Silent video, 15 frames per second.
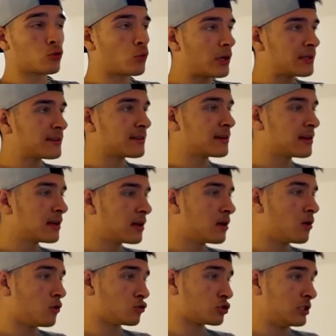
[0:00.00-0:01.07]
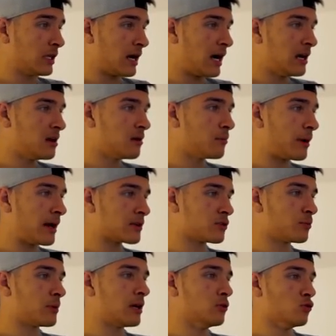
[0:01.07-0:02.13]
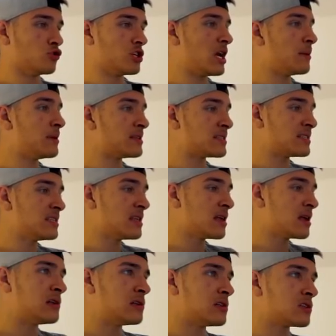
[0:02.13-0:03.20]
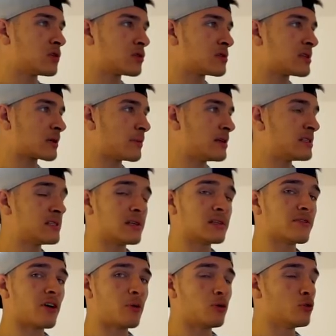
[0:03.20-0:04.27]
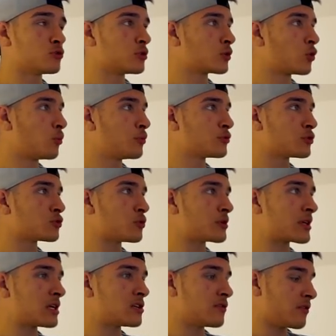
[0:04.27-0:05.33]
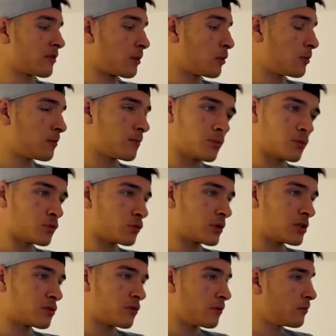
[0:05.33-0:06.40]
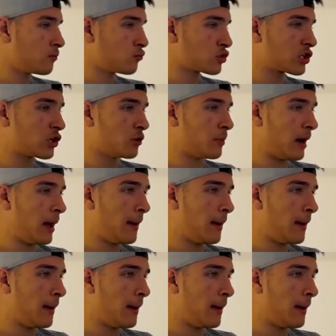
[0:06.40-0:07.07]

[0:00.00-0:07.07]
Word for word: watts. En général, par exemple là, de chez MSI, 65 balles. Ça, c'est vraiment le seul composant sur lequel je vais vraiment, sur lequel je, fais, je rigole pas.